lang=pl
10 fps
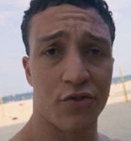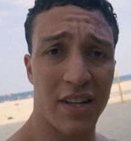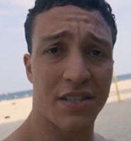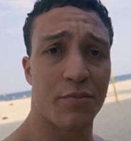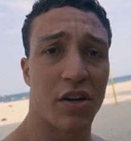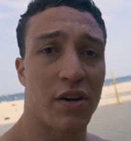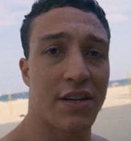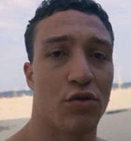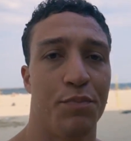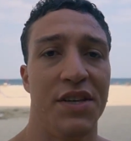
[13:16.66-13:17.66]
Do następnego
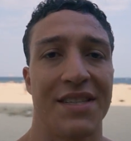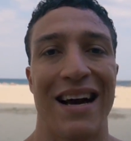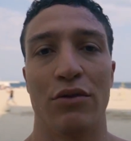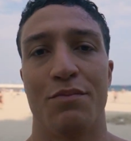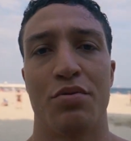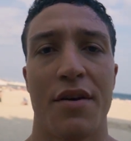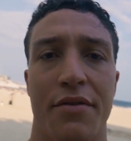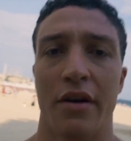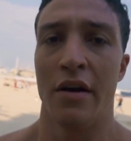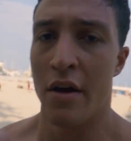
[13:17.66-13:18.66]
razu, peace out
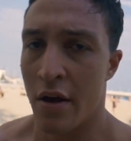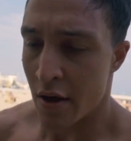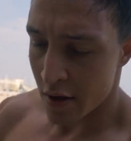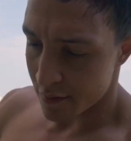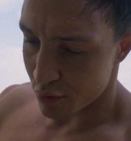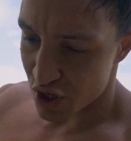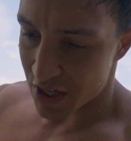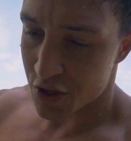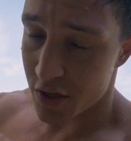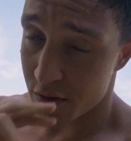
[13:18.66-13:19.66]
brother.
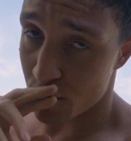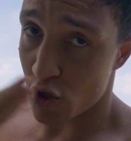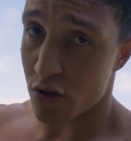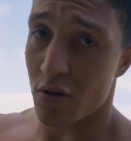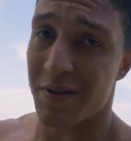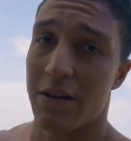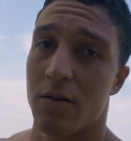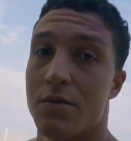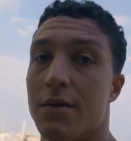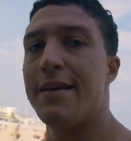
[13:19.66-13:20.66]
Buziaczki,
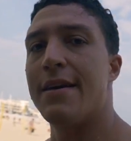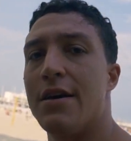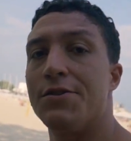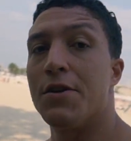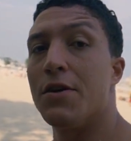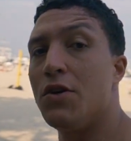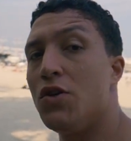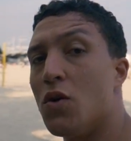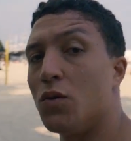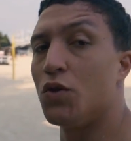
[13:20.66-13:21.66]
dobranoc, na razie,
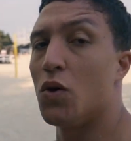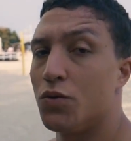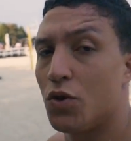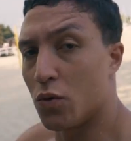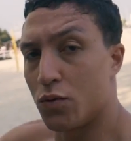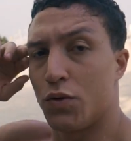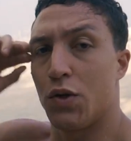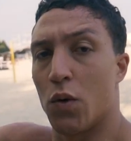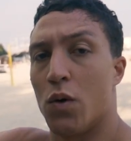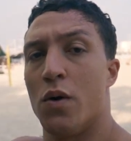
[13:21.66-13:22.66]
yo, yo, yo,
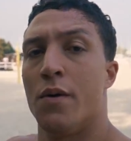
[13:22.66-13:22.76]
yo.